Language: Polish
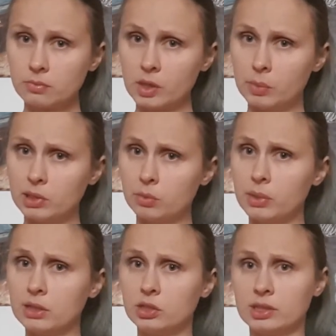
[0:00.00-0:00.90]
Będą
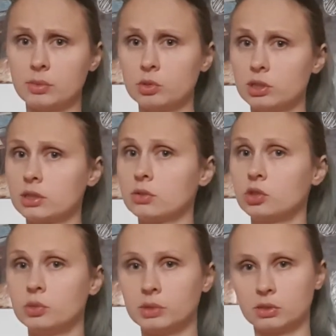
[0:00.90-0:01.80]
bali się
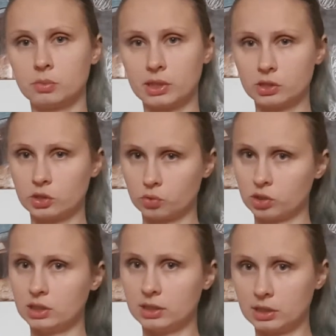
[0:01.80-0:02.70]
samodzielności, będą bali się
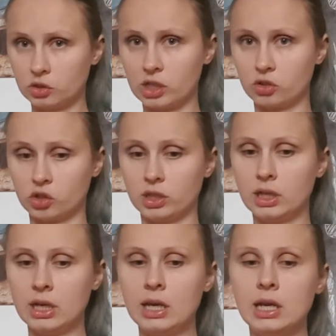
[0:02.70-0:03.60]
różnych innych rzeczy
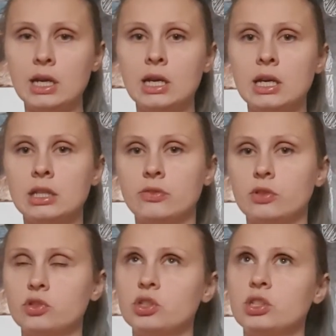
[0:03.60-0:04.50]

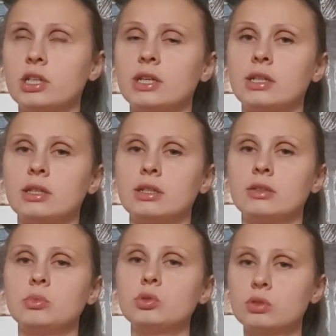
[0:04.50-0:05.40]
tworzy się y,
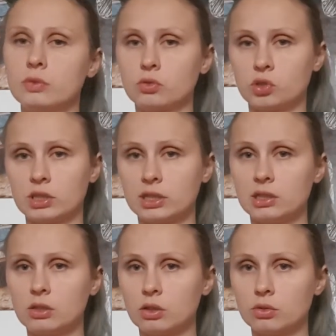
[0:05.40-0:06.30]
mnóstwo różnych
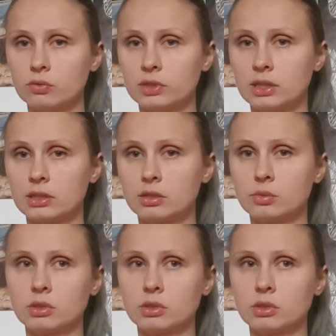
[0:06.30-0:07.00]
takich kodów, tak jak są